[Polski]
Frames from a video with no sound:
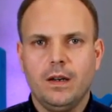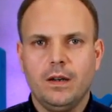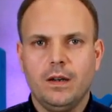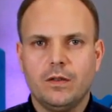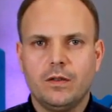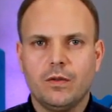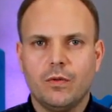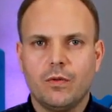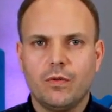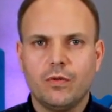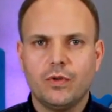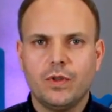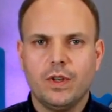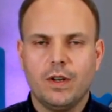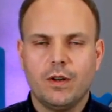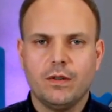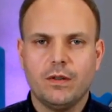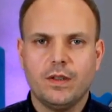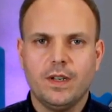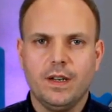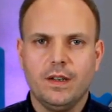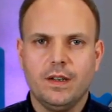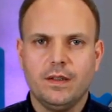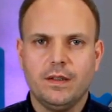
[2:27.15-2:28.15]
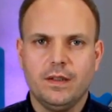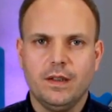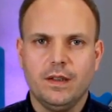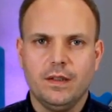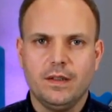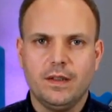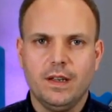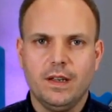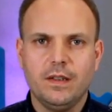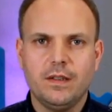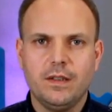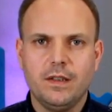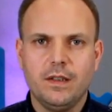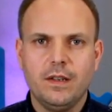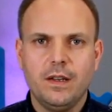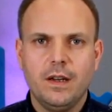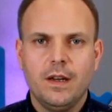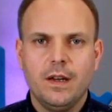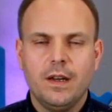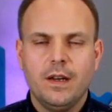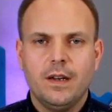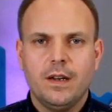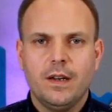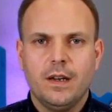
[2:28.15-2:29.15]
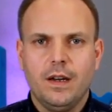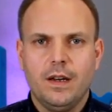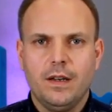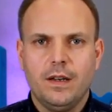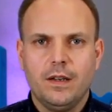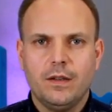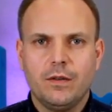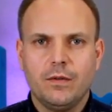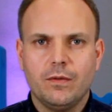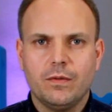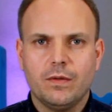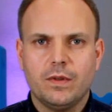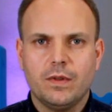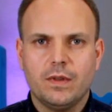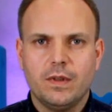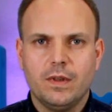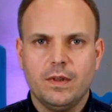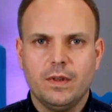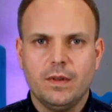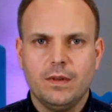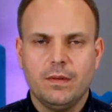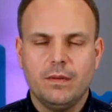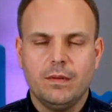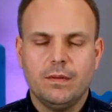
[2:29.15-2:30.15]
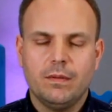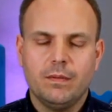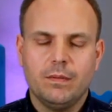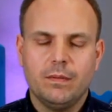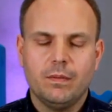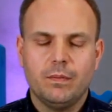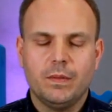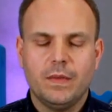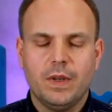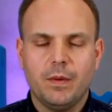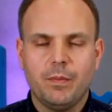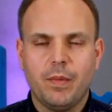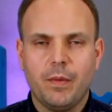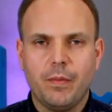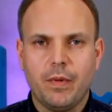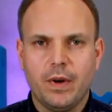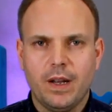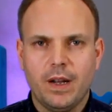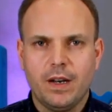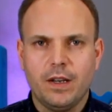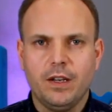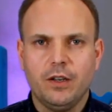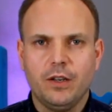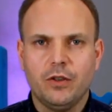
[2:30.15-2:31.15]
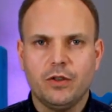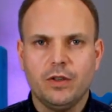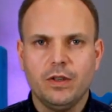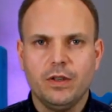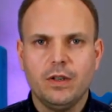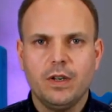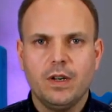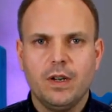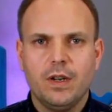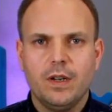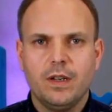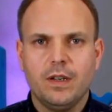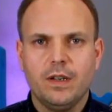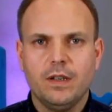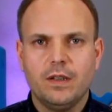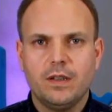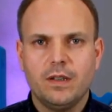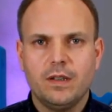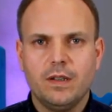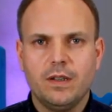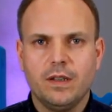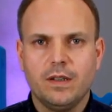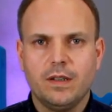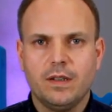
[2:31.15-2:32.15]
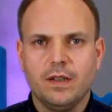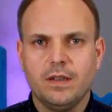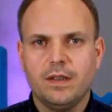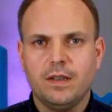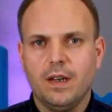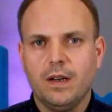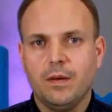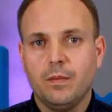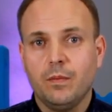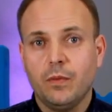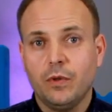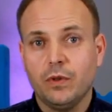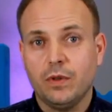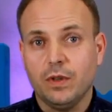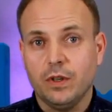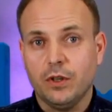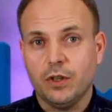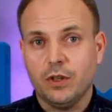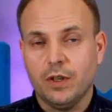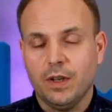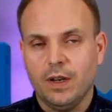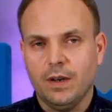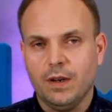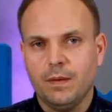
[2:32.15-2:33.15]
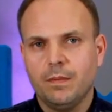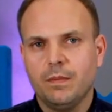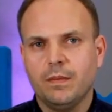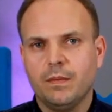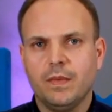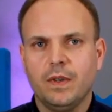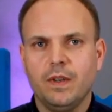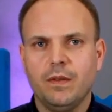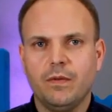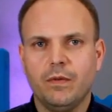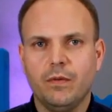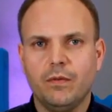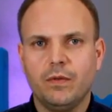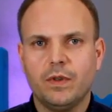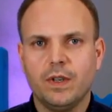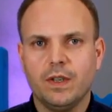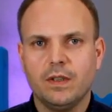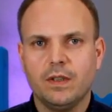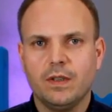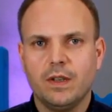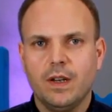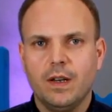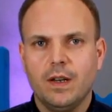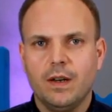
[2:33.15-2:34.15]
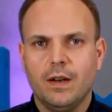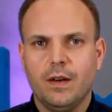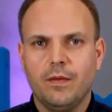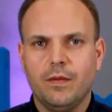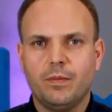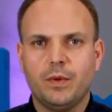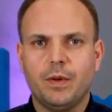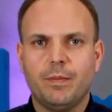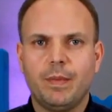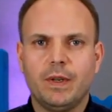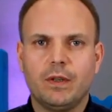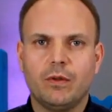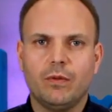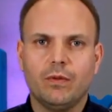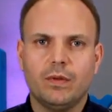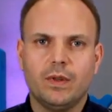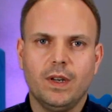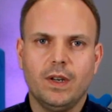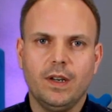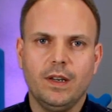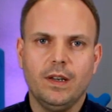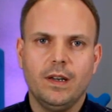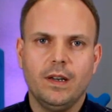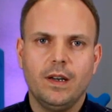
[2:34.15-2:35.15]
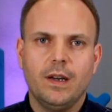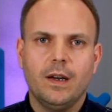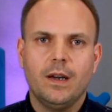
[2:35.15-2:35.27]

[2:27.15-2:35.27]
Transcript: Są różne rodzaje synestezji. Jedną z najpopularniejszych jest synestezja muzyczna. I wówczas w przypadku tej